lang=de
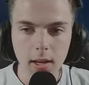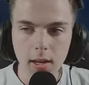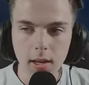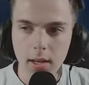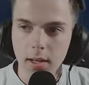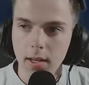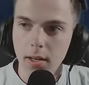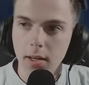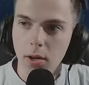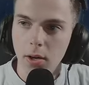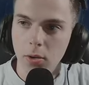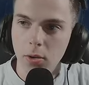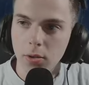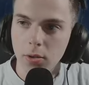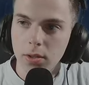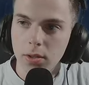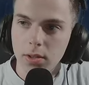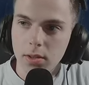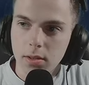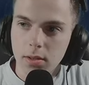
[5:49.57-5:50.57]
Genau, und
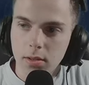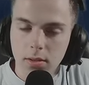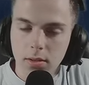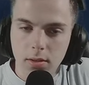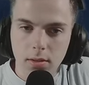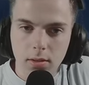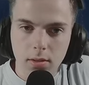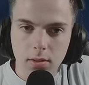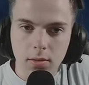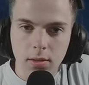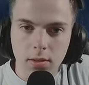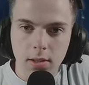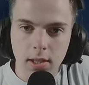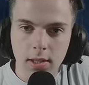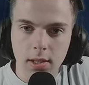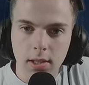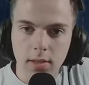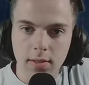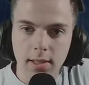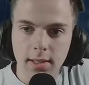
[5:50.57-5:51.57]
gut zu wissen. die
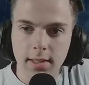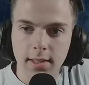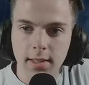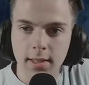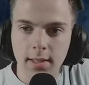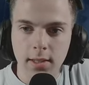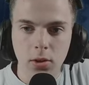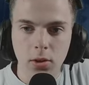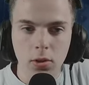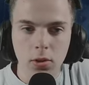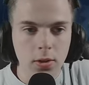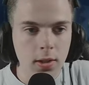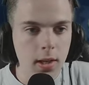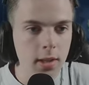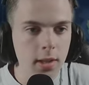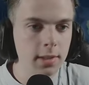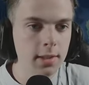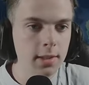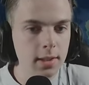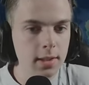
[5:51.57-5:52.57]
ganze Welt ist ja
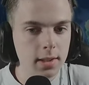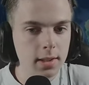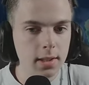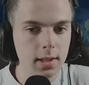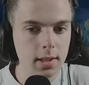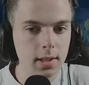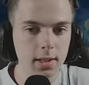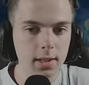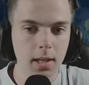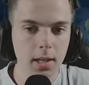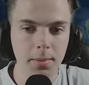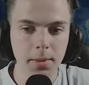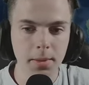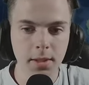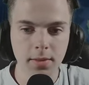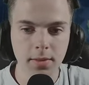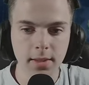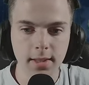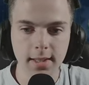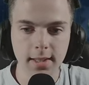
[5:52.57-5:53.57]
dekolonialisiert aber ihr
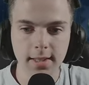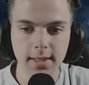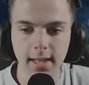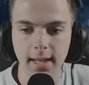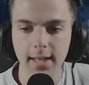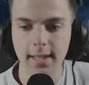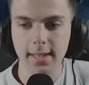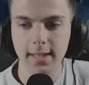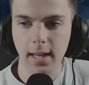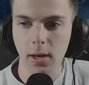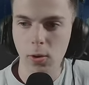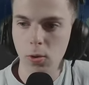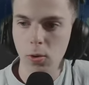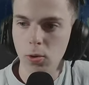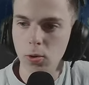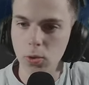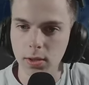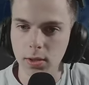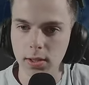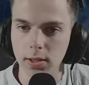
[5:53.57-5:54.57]
wisst das ja eigentlich auch
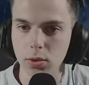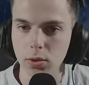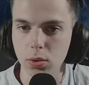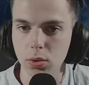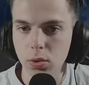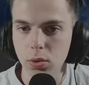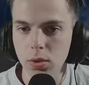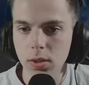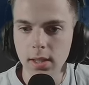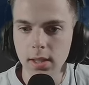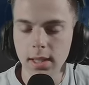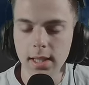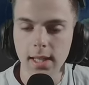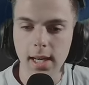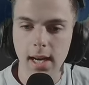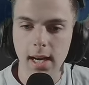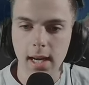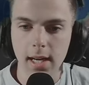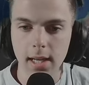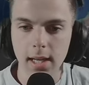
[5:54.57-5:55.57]
durchs Intro.
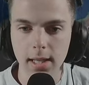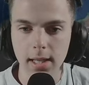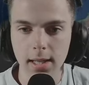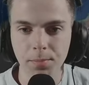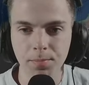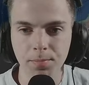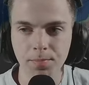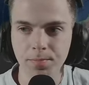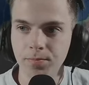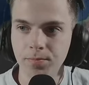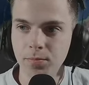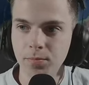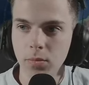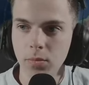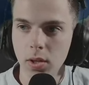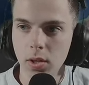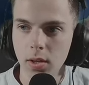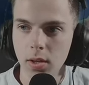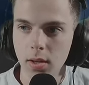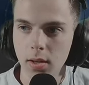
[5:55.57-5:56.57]
Ähm,
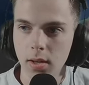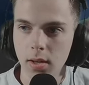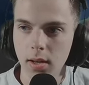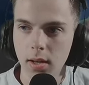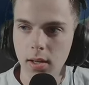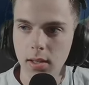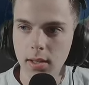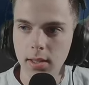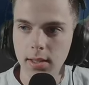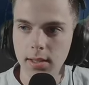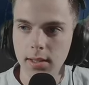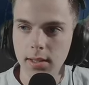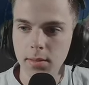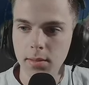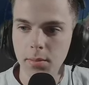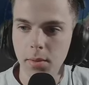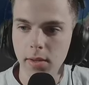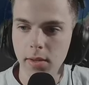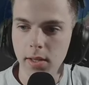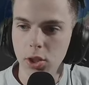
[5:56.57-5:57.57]
ist
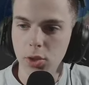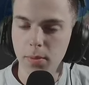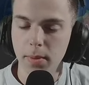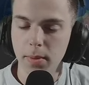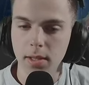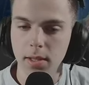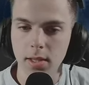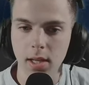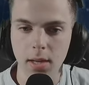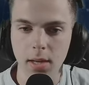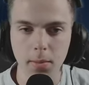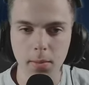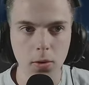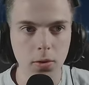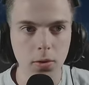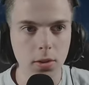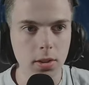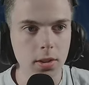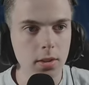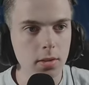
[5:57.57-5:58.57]
mal ganz spannend. Hat man noch
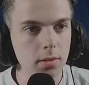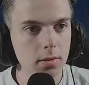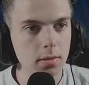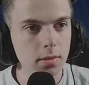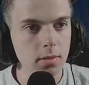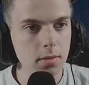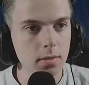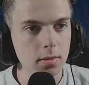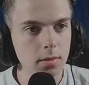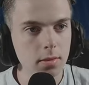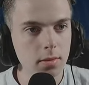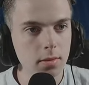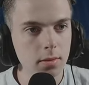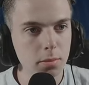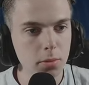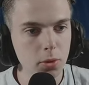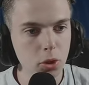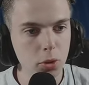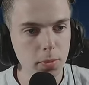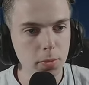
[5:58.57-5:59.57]
nicht.
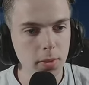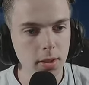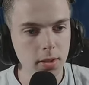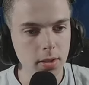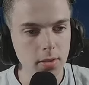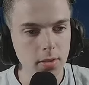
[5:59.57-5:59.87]
Bin gespannt.